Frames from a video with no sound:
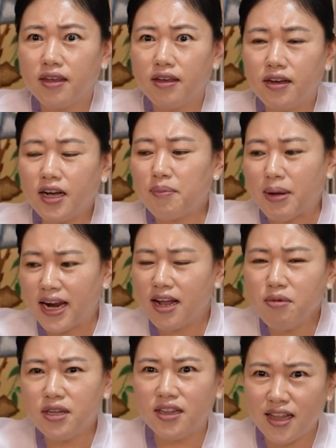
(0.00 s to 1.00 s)
그러니까
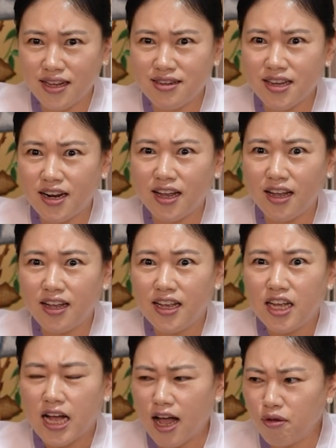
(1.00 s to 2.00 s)
바람이 든다 했잖아.
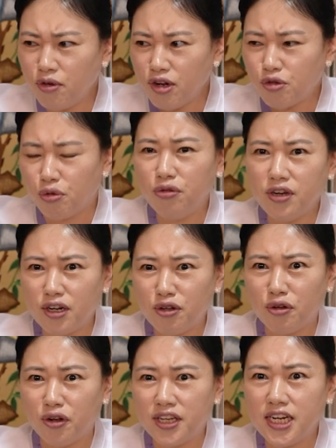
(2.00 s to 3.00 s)
네. 아무리 좋은
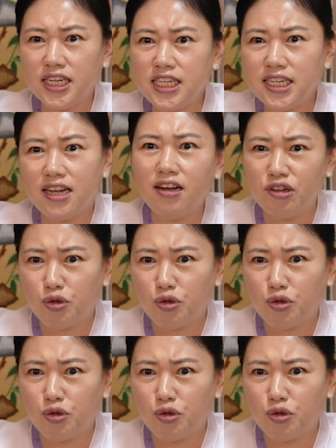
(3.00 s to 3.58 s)
길도 니는 시작은